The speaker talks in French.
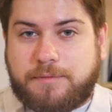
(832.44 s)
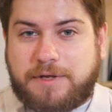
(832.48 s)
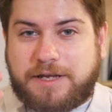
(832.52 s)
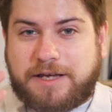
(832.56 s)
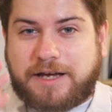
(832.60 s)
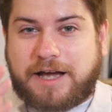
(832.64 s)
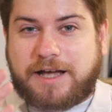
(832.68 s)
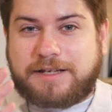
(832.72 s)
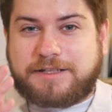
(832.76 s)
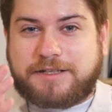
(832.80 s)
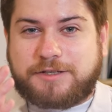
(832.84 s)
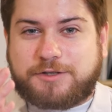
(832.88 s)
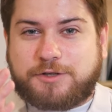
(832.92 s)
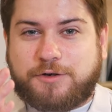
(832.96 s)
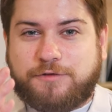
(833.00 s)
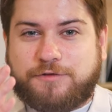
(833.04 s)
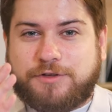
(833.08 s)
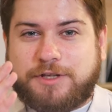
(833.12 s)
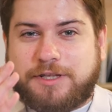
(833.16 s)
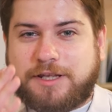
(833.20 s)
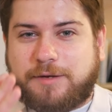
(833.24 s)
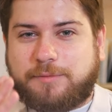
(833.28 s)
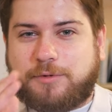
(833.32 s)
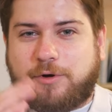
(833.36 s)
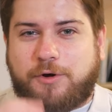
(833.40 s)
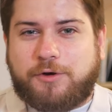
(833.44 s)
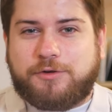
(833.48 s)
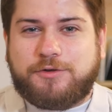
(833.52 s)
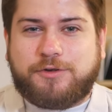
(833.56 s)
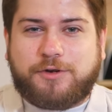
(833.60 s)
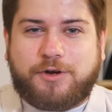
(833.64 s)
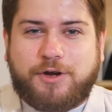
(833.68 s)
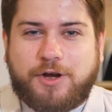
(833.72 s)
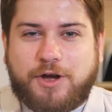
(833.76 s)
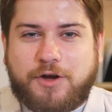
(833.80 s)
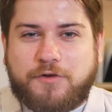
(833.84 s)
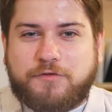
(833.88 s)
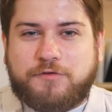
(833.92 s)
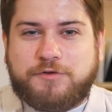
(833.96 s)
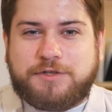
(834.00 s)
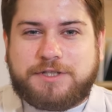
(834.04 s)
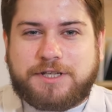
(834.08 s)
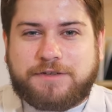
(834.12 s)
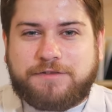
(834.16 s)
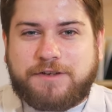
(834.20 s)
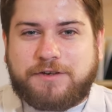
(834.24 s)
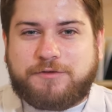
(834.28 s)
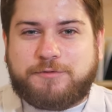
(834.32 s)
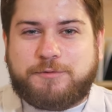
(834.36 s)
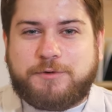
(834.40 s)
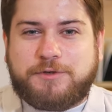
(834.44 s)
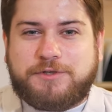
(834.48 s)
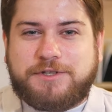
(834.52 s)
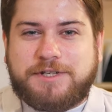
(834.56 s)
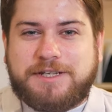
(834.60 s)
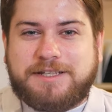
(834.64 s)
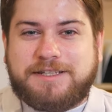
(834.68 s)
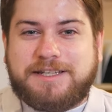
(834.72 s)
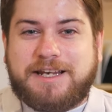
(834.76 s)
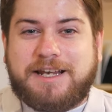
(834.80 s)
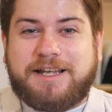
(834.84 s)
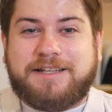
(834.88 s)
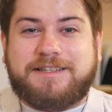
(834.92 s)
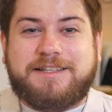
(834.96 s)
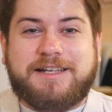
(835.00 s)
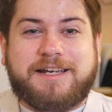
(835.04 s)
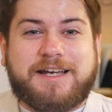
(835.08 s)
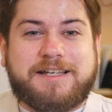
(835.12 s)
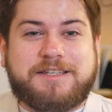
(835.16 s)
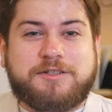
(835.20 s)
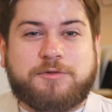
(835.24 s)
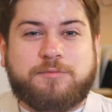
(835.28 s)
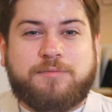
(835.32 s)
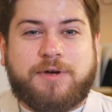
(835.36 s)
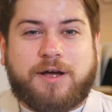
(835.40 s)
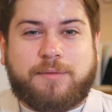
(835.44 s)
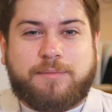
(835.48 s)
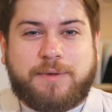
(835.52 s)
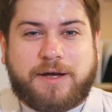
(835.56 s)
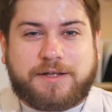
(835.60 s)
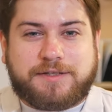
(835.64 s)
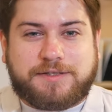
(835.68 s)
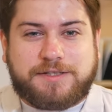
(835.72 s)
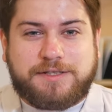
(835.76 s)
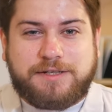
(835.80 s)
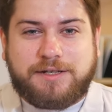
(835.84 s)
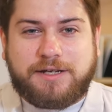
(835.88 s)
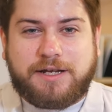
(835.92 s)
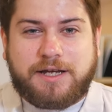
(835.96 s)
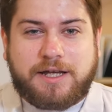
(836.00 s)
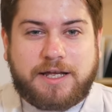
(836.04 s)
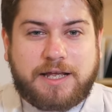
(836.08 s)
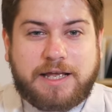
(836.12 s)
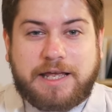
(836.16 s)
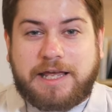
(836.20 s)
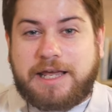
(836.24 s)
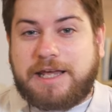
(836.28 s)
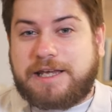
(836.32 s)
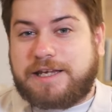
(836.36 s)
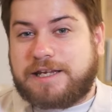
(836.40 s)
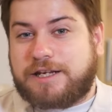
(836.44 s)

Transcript: Mais grâce à ce que vous venez d'apprendre, vous savez que vous pouvez utiliser l'intégration par partie et